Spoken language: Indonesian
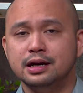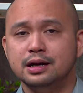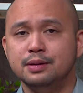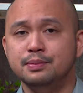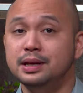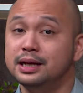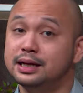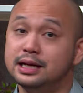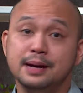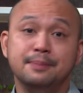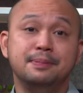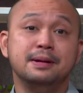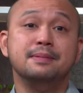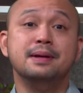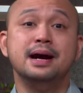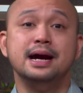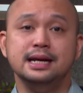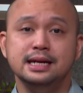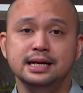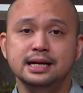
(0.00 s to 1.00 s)
uh, eh, milik dia
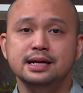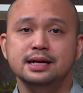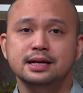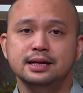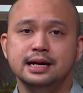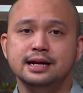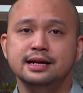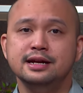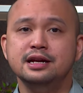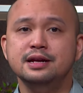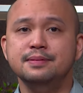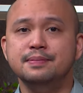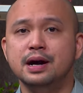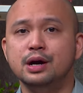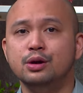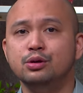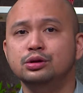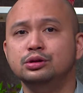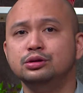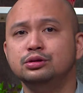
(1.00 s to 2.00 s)
pribadi dan ini
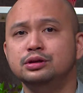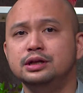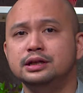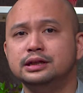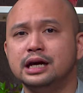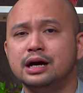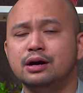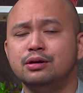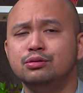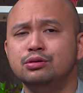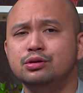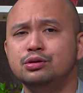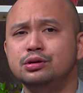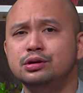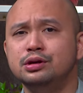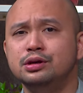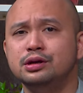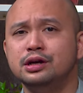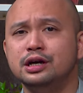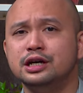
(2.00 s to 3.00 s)
dibangun tuh di
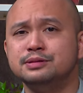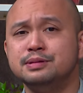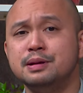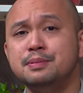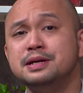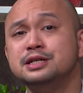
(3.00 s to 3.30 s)
tahun eh,